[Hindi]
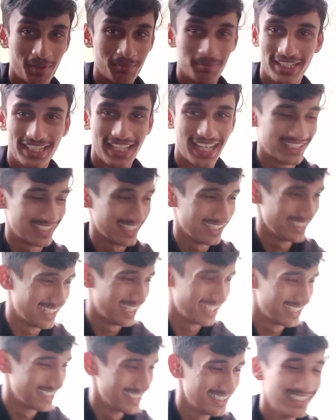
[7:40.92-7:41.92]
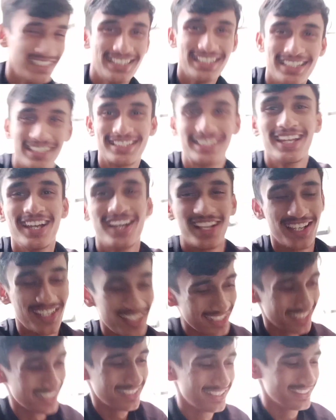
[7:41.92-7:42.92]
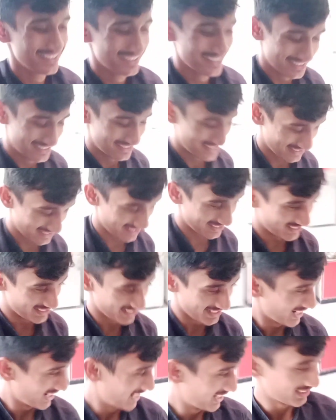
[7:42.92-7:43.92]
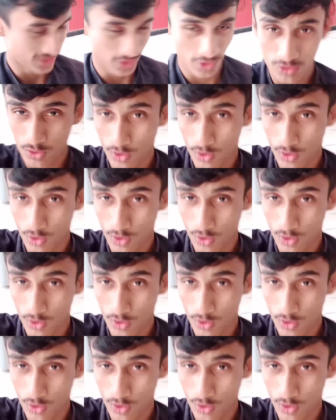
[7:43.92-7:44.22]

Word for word: तो अपनी आता ही चलो चलो यार तो